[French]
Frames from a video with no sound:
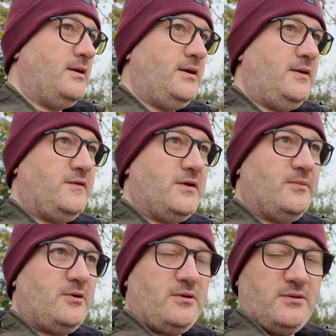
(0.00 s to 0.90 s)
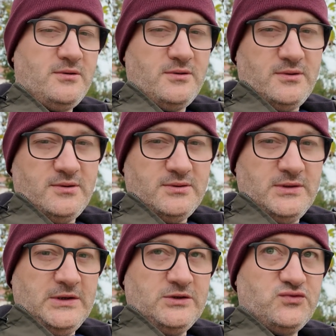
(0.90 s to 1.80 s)
et évidemment
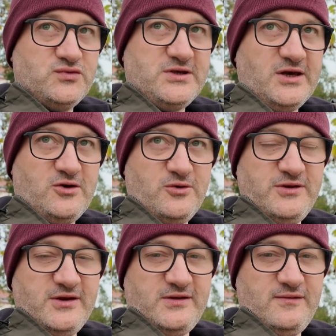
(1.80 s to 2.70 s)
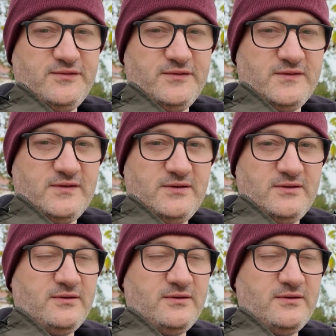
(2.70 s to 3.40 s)
tout ce qui est cognitif aussi.